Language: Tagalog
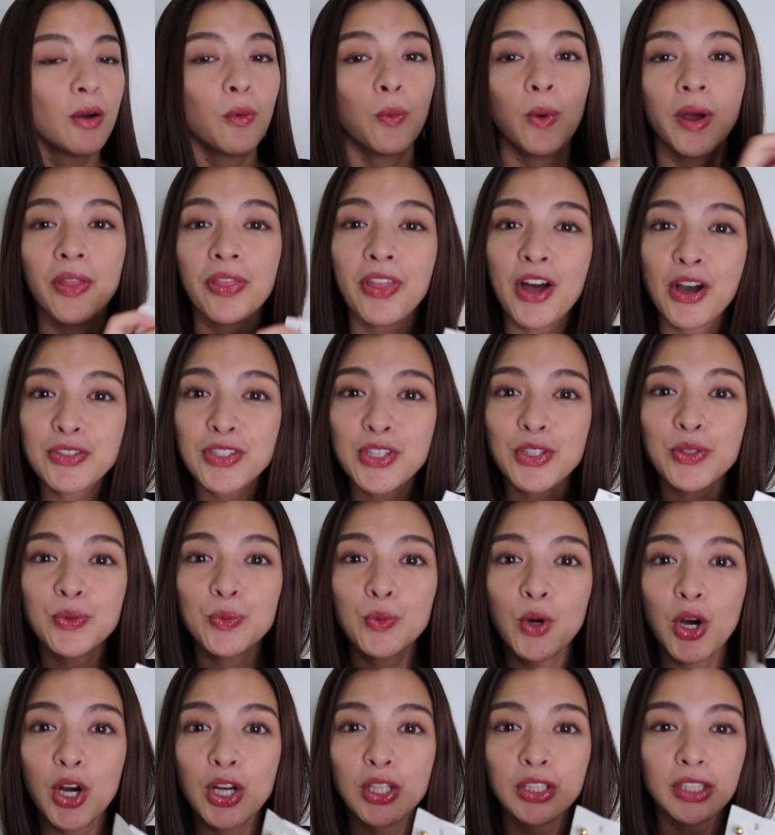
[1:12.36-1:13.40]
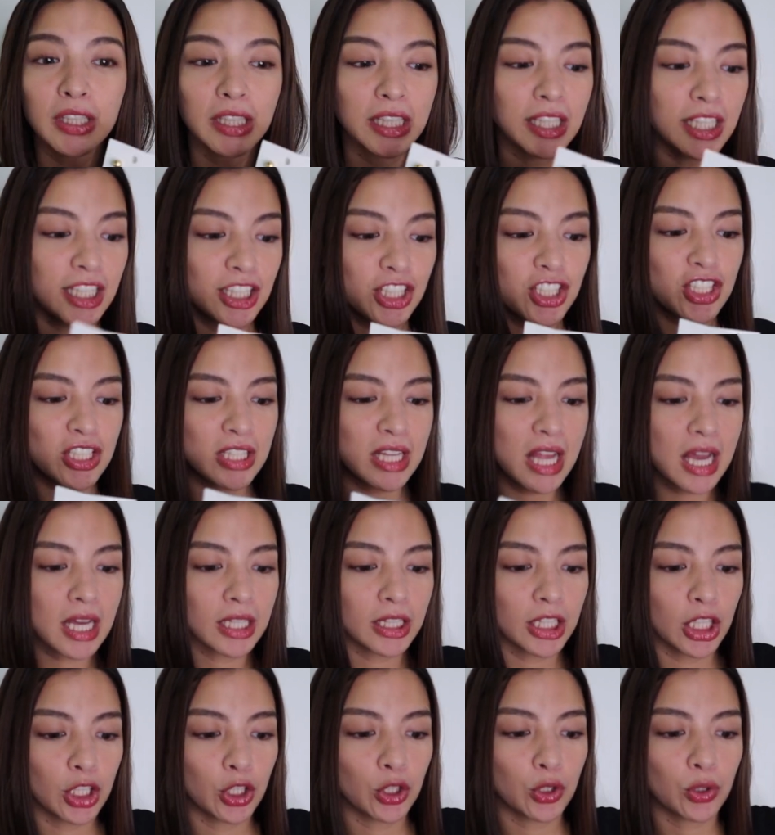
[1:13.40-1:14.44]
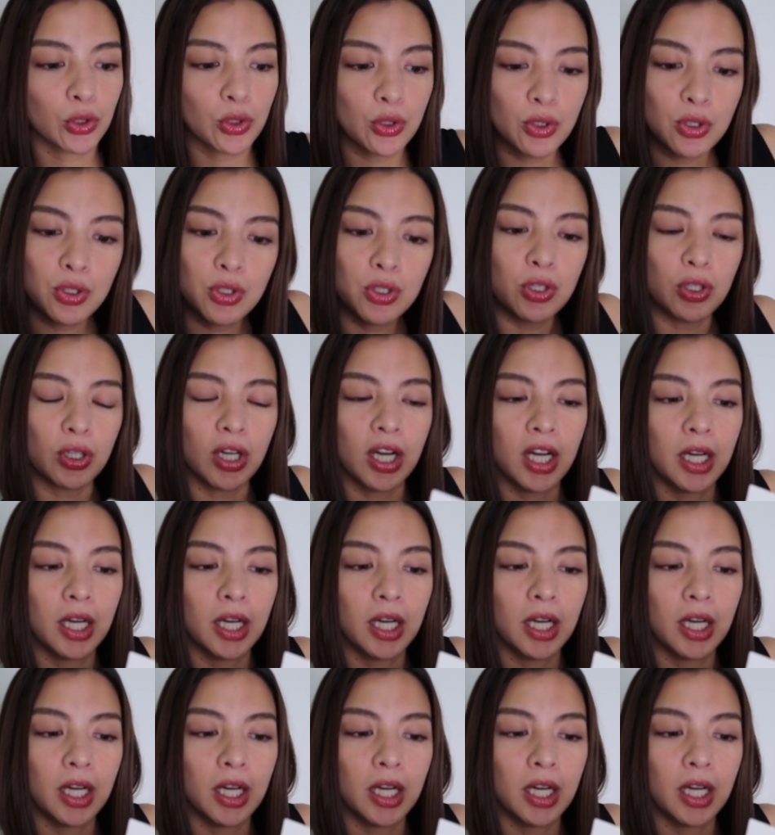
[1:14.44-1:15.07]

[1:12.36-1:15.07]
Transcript: 1,000 won each lang din po.